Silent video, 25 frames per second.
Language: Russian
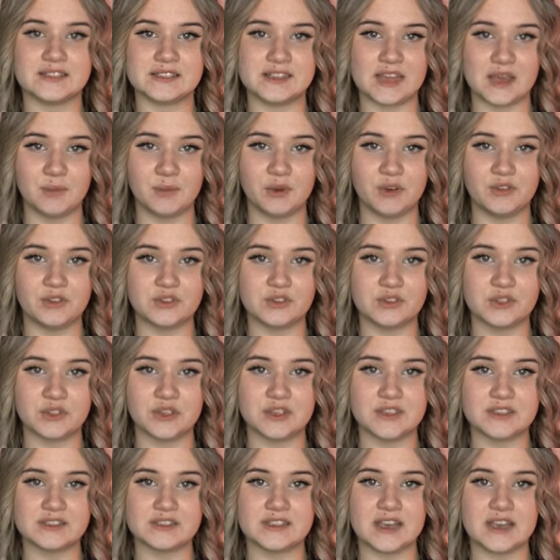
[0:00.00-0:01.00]
самых
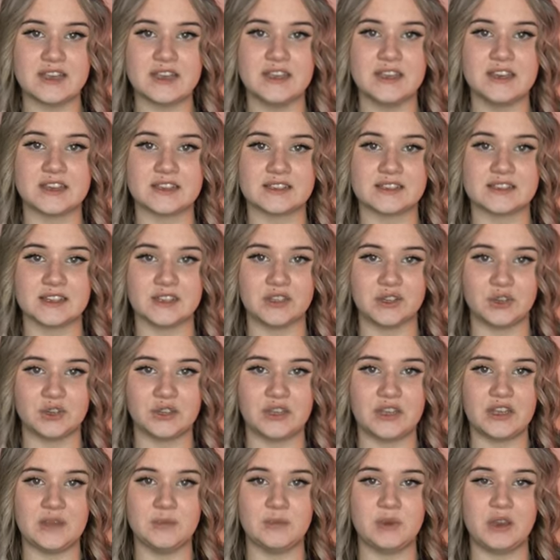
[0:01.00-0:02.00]
высоких зданий
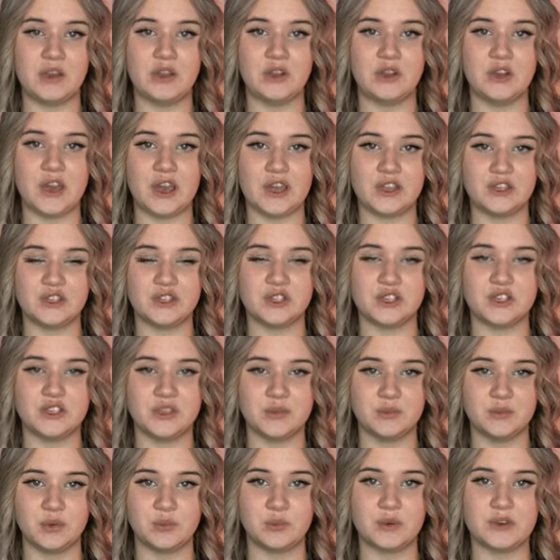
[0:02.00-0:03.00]
Краснодона и прилегающих к
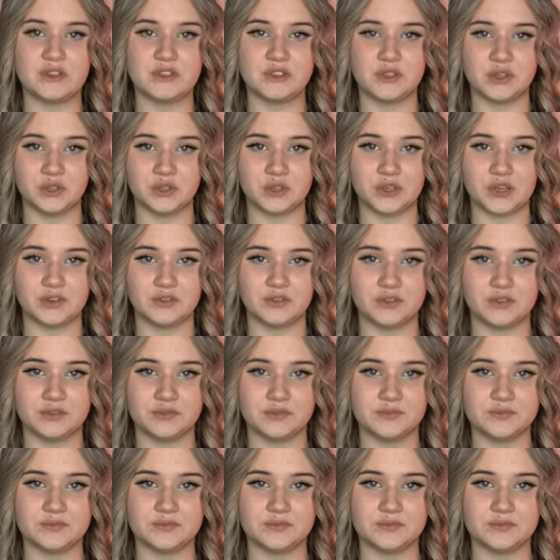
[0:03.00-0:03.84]
нему поселков.